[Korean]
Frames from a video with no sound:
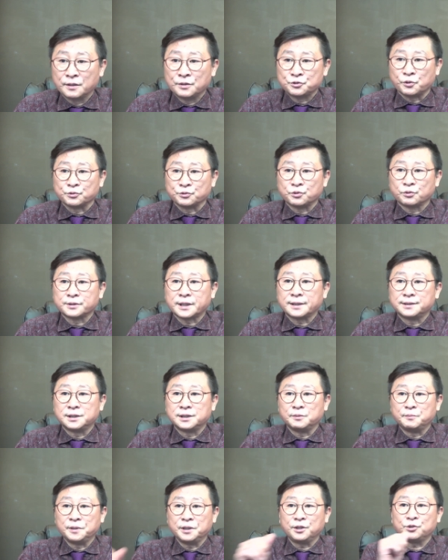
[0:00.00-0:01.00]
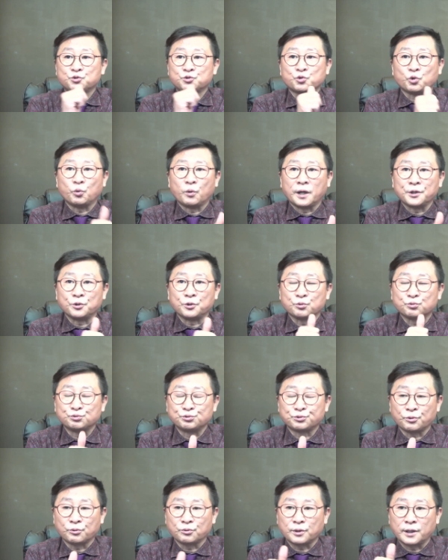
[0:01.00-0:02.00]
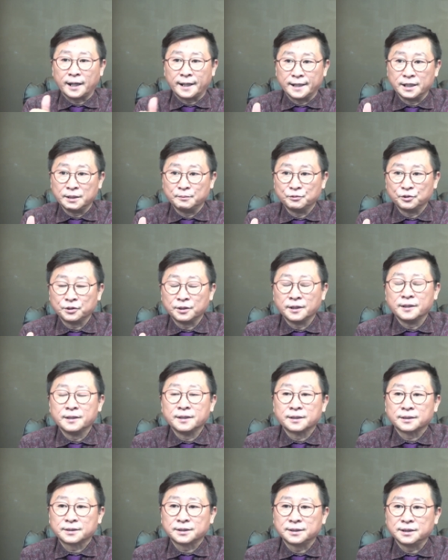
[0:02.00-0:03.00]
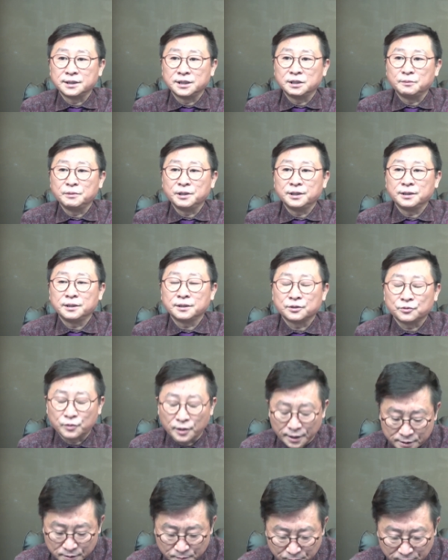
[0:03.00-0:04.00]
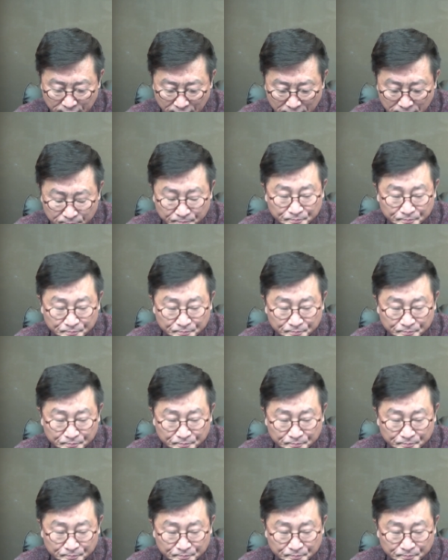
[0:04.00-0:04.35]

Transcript: 종성산 TV 좋아요, 구독, 알림은 큰 힘이 되겠습니다.